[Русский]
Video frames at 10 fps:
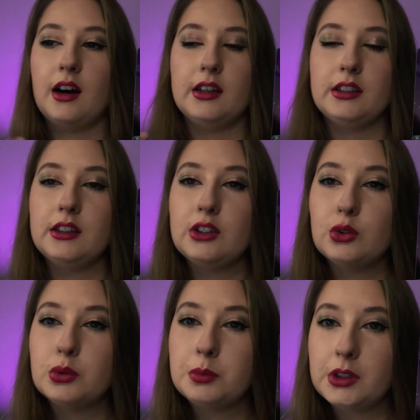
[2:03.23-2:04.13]
они не
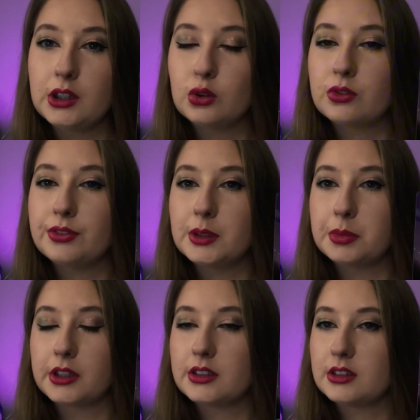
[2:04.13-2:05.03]
умеют
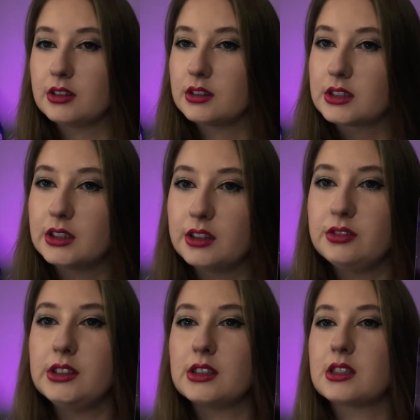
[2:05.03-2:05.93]
выбрать, э,
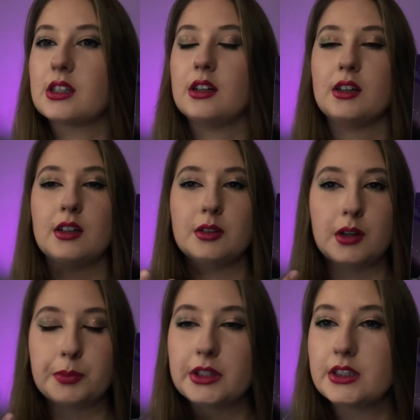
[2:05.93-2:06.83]
становиться,
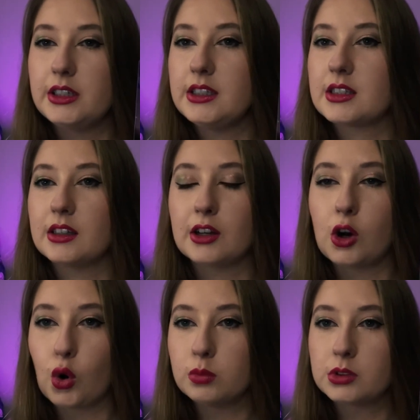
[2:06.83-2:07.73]
определиться на
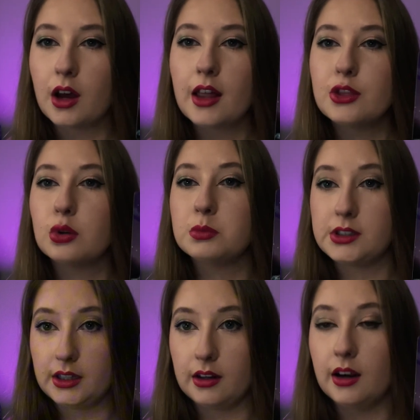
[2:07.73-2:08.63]
каком-то одном
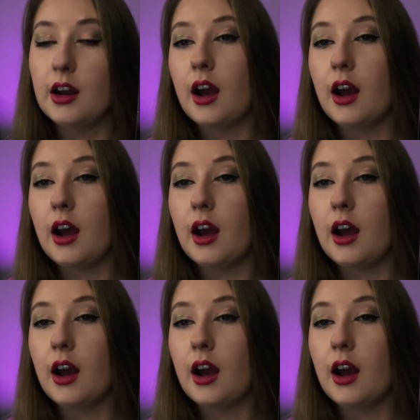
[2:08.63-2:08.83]
деле.